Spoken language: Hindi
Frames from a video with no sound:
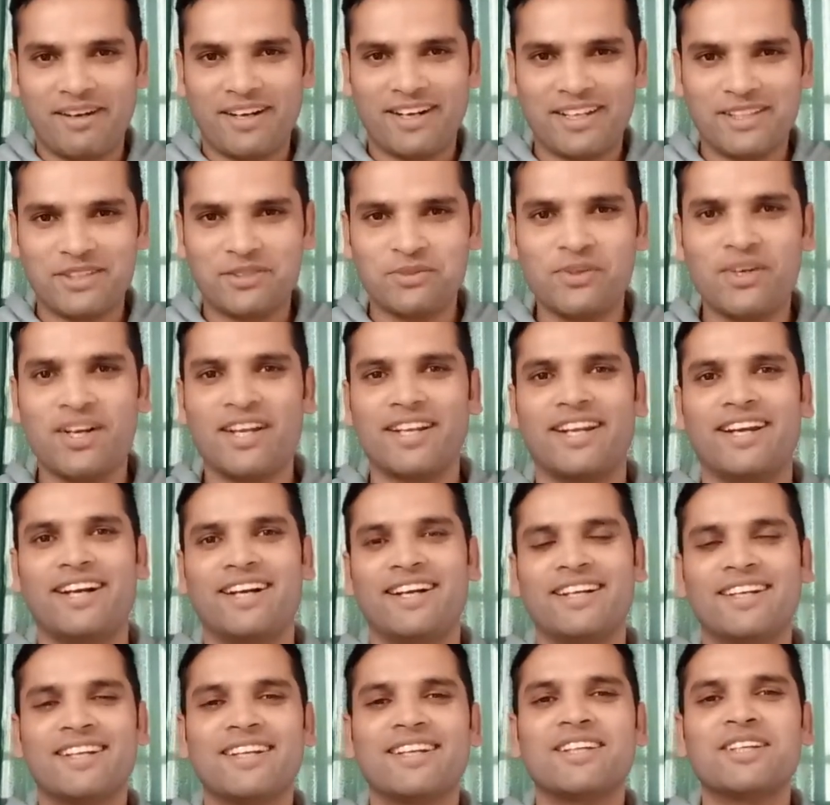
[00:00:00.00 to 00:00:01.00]
बड़ा
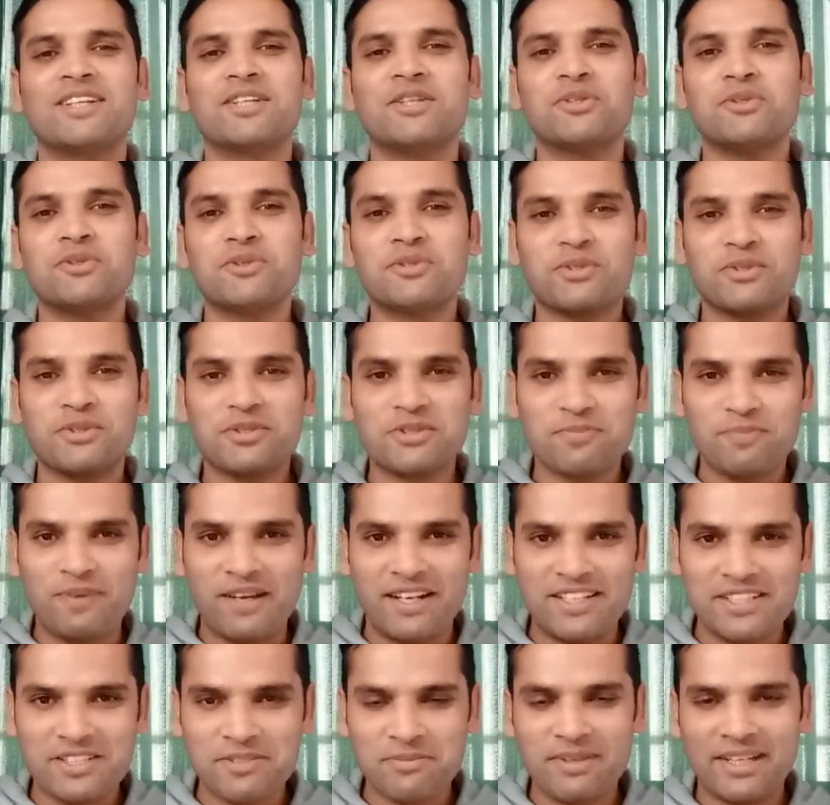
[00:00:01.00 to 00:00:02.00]
दुआना उसको
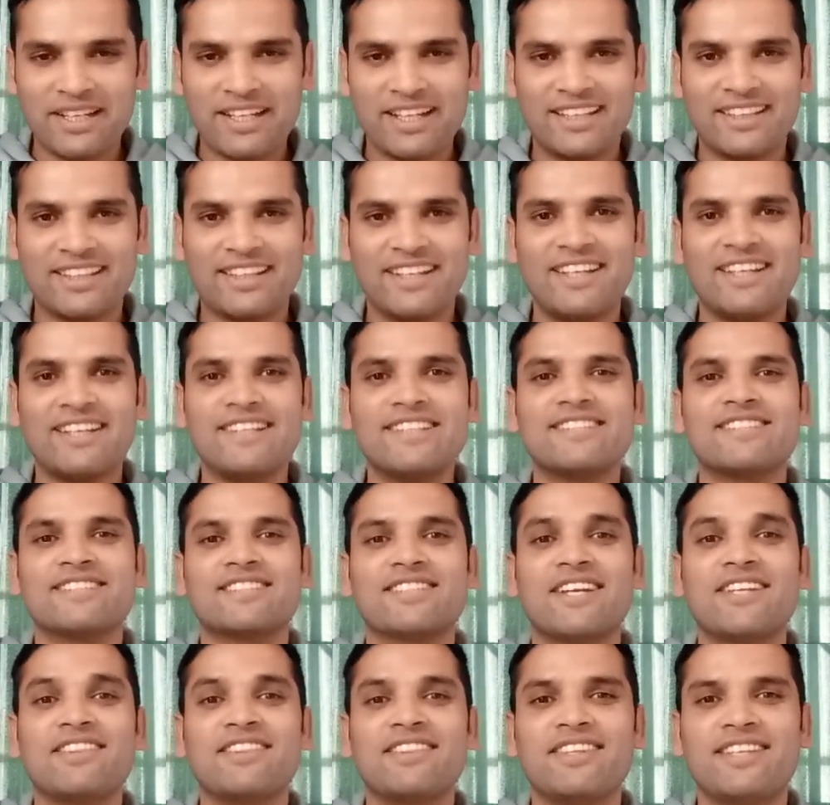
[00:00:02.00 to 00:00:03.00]
स्पेनिश में कहते हैं
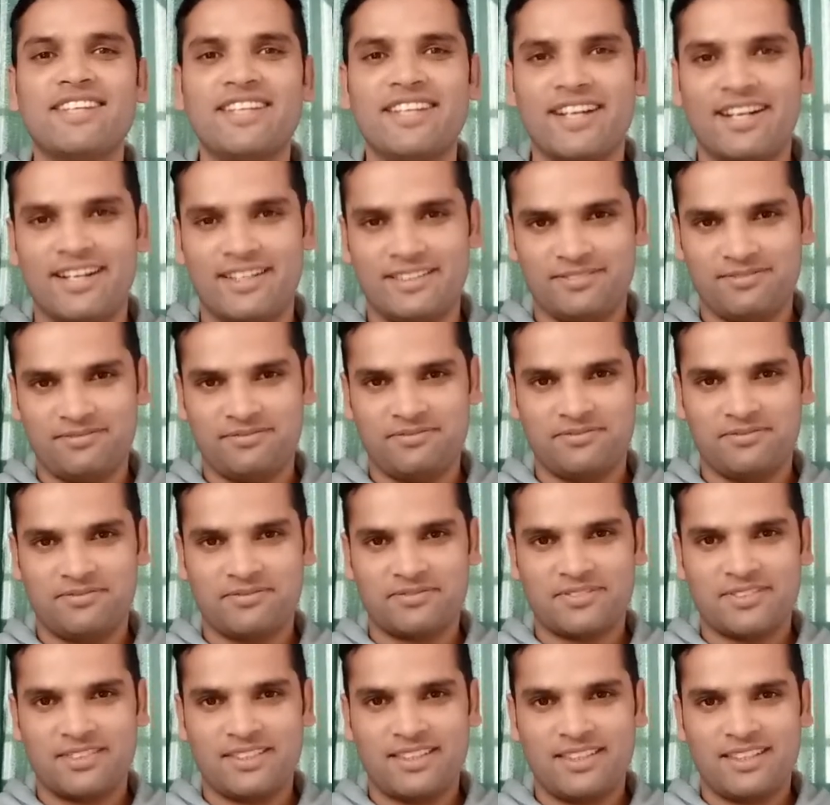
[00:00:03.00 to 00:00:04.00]
संदिया
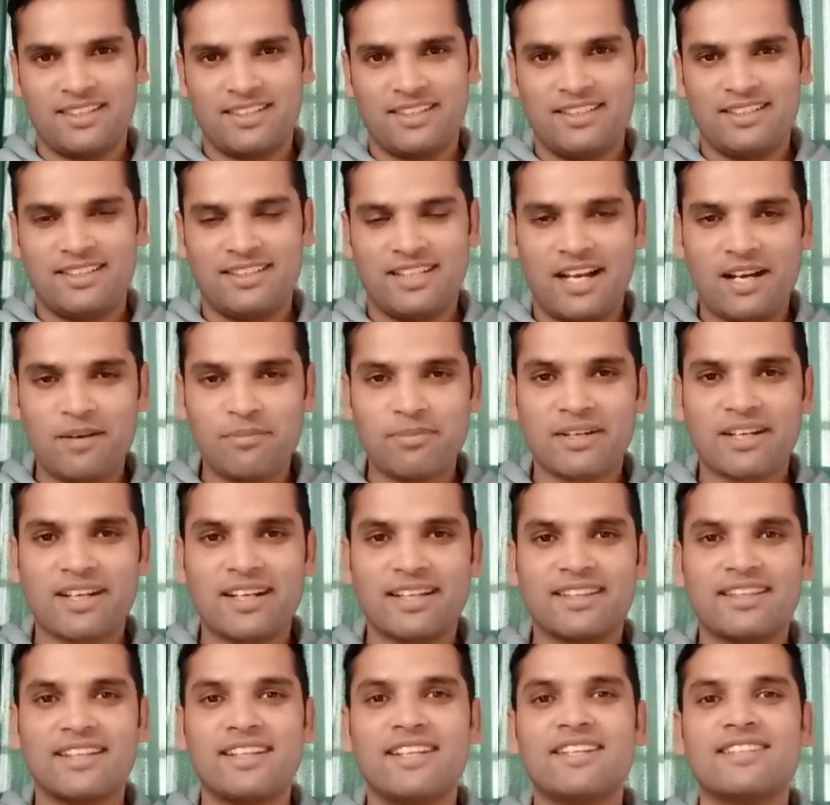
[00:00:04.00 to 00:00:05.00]
यहाँ पर
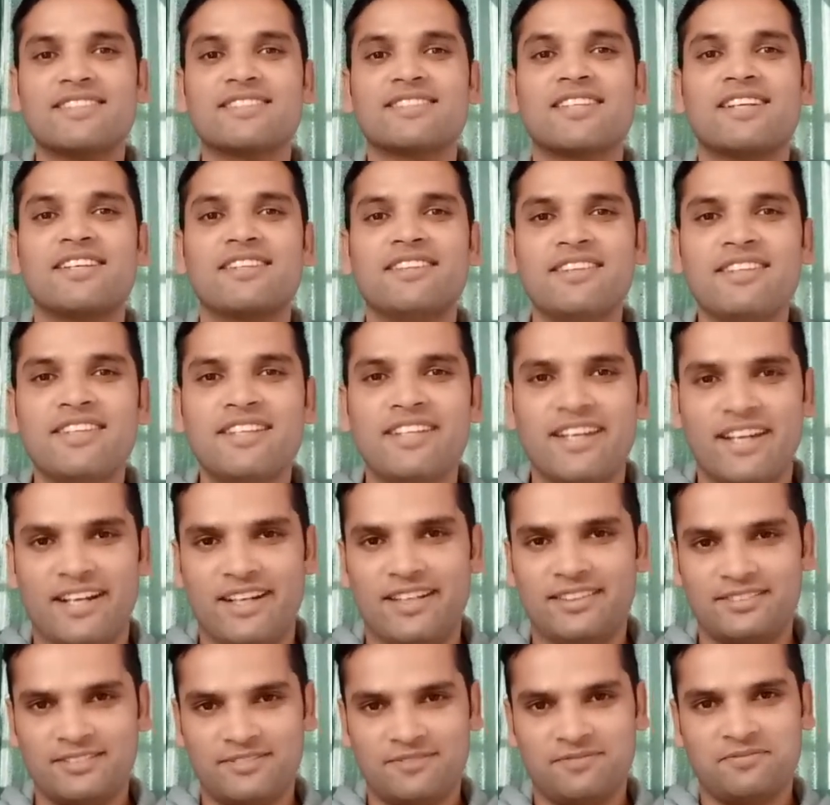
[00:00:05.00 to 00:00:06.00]
कहते हैं
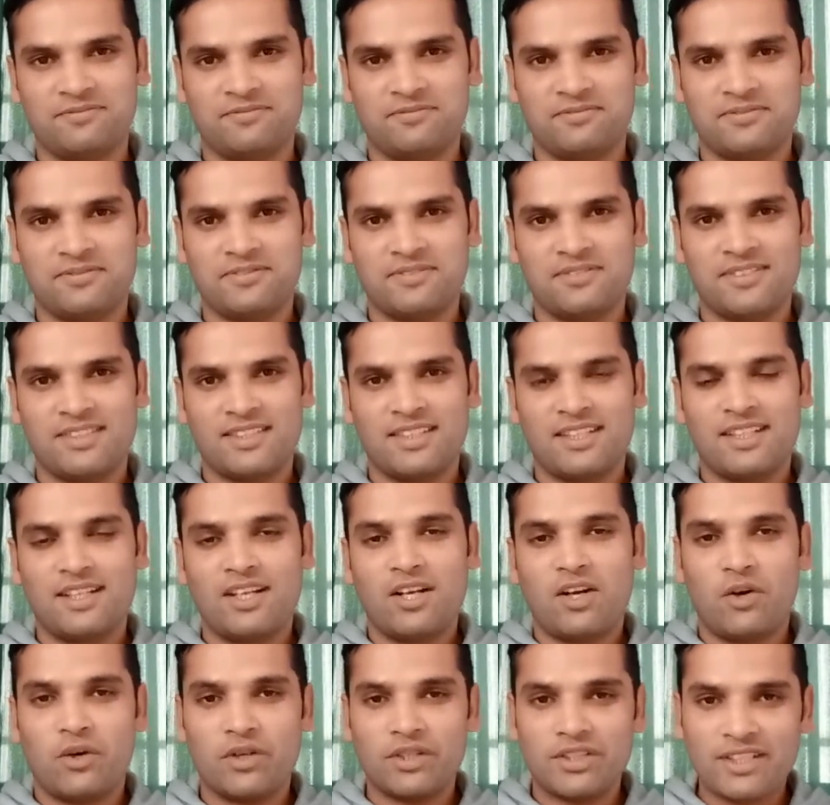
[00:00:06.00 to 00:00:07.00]
संदिया
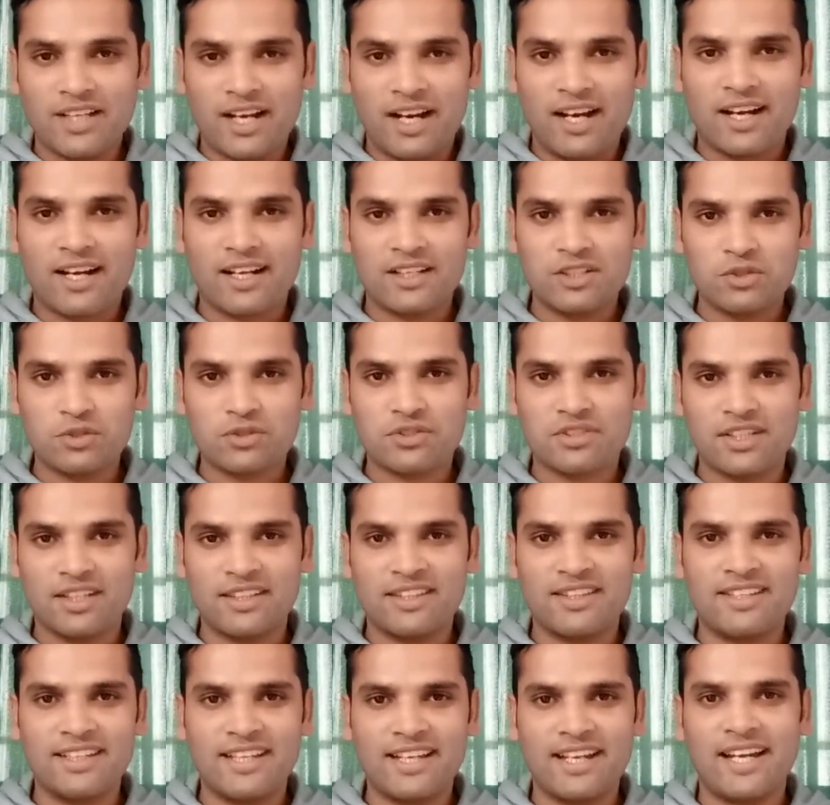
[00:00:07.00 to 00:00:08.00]
और यहाँ का जो
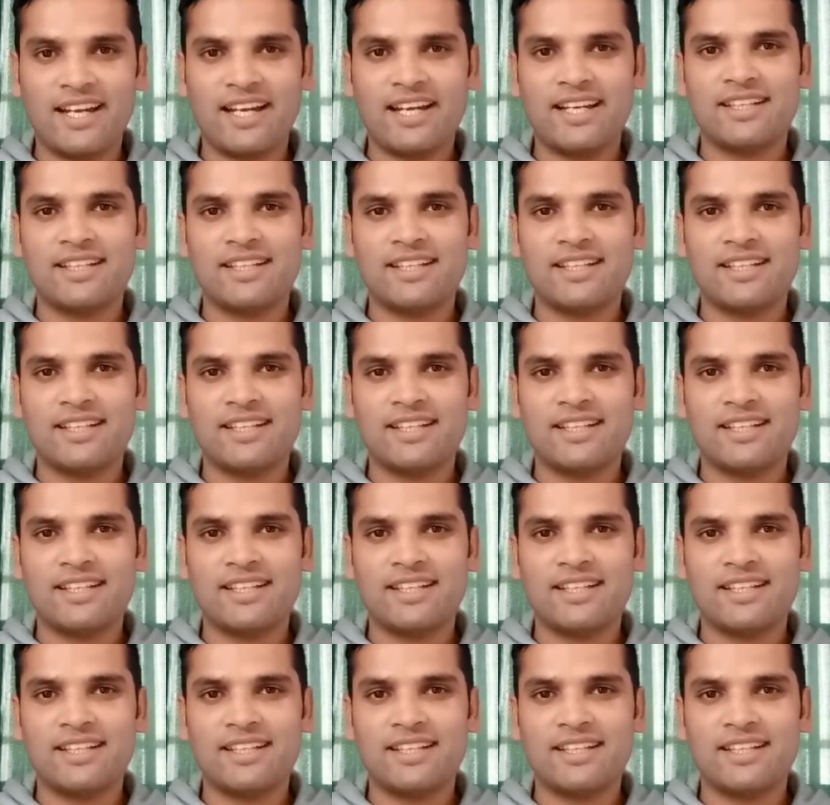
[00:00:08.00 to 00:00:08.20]
संदिया